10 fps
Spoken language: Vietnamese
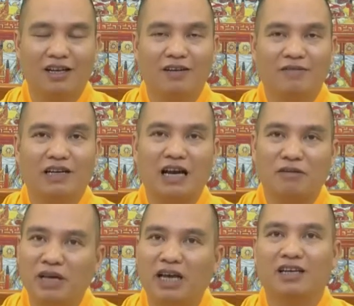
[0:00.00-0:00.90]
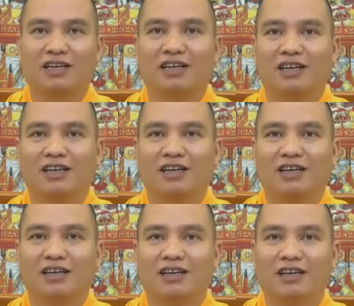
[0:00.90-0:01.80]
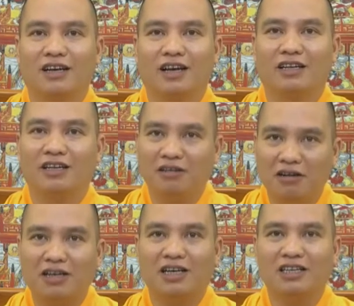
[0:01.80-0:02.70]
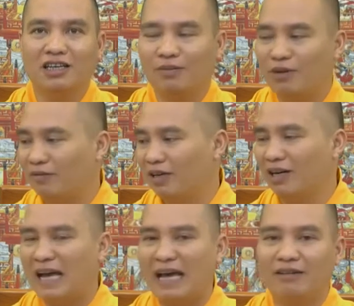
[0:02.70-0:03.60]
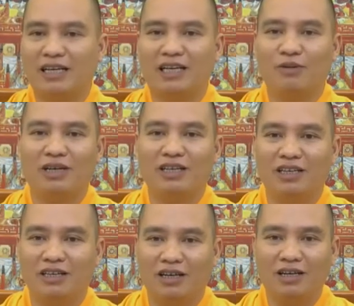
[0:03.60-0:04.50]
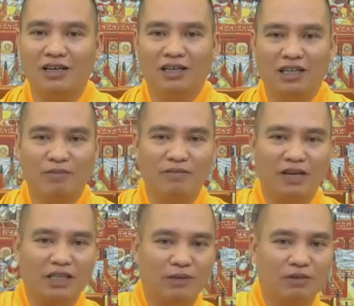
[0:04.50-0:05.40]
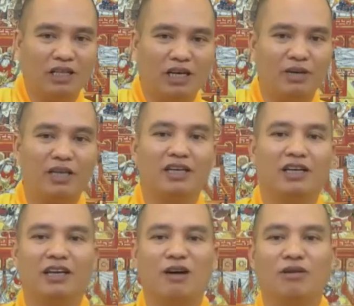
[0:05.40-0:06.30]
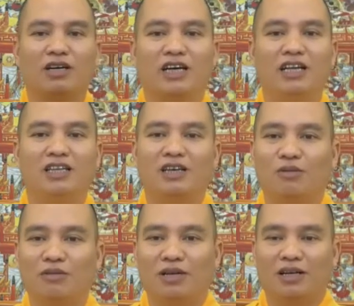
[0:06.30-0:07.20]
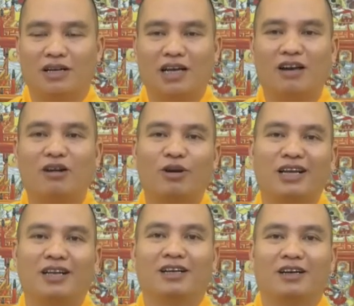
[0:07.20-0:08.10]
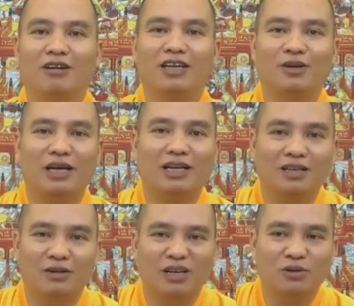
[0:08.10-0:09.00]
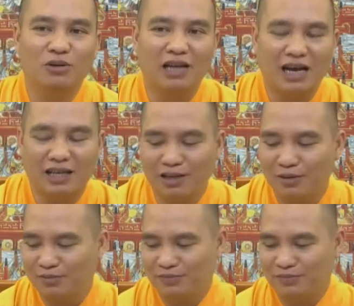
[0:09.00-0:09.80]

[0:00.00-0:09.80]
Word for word: việc đặc biệt thì được cái trường hợp đó vì ở lại nó chẳng giải quyết cái gì nữa thì mình về trước một tiếng mình đọc được kinh thì cũng cái đó là có thể nói là nói dối đáng yêu